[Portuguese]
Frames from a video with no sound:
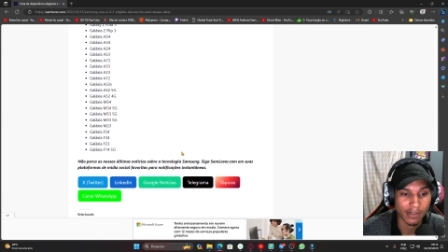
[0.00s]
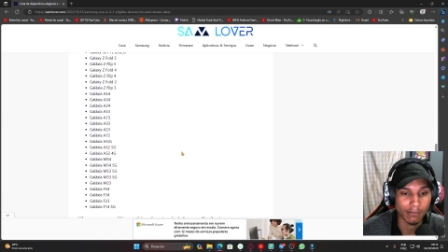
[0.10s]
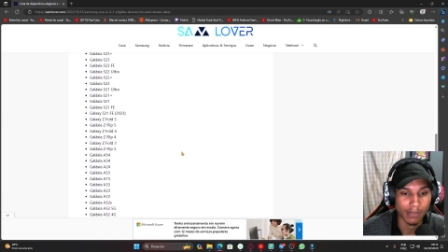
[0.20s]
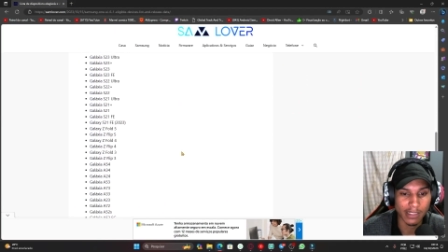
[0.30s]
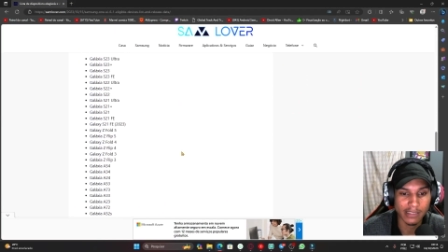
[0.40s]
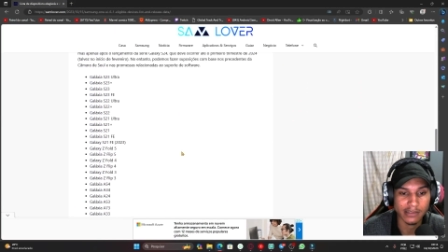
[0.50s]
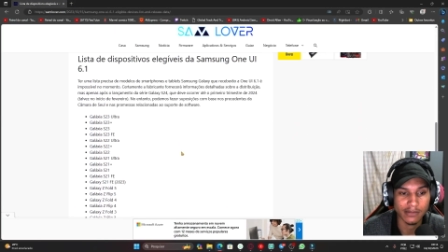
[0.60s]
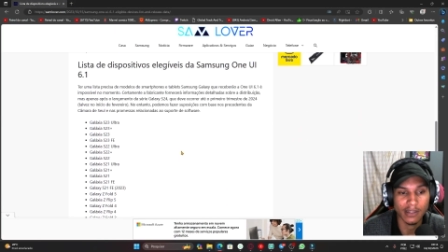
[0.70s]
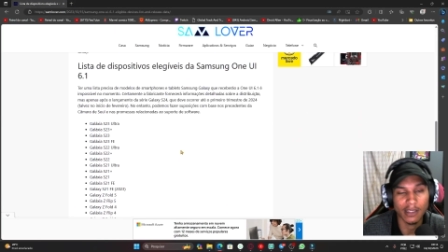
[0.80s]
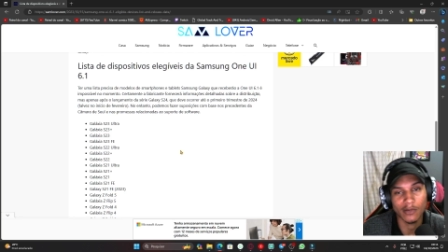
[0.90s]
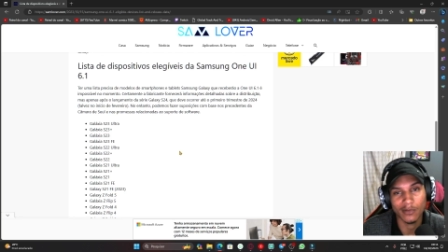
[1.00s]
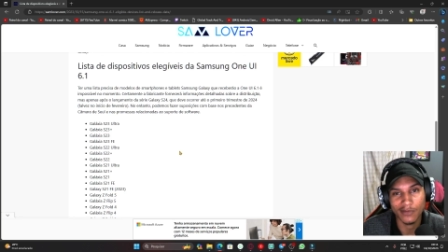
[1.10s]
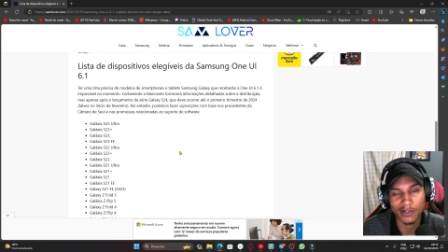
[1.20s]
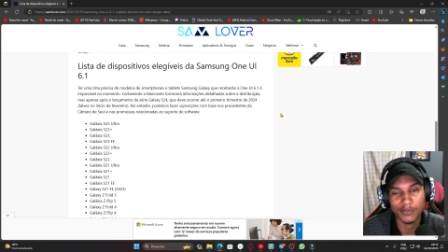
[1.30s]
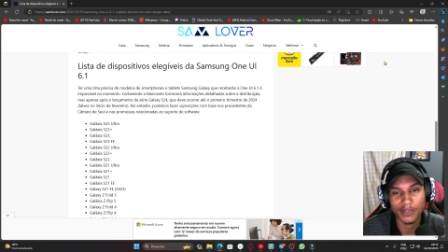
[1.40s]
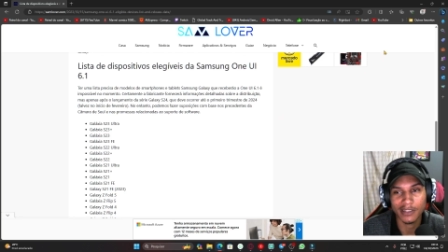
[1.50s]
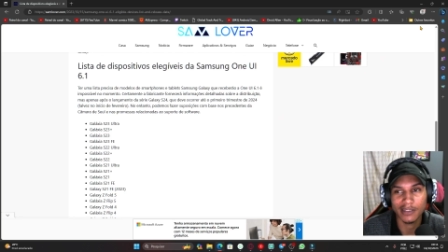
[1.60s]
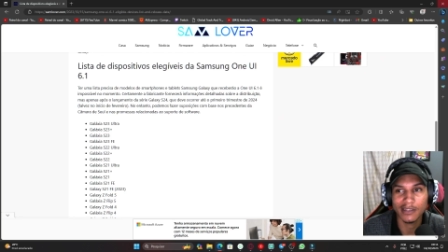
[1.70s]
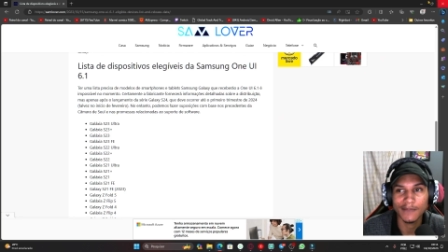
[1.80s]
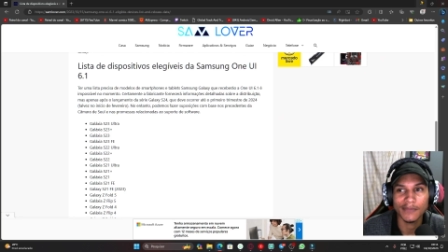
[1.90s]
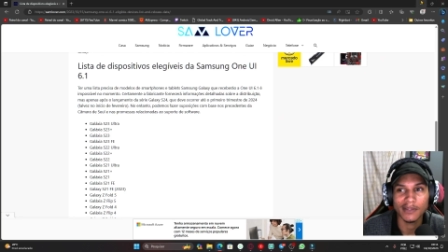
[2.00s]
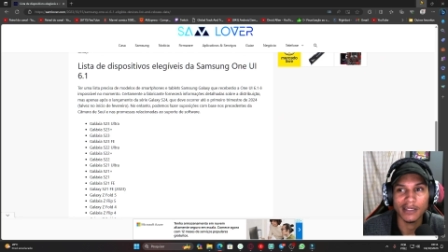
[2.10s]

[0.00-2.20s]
Beleza? Eu vou ficando por aqui e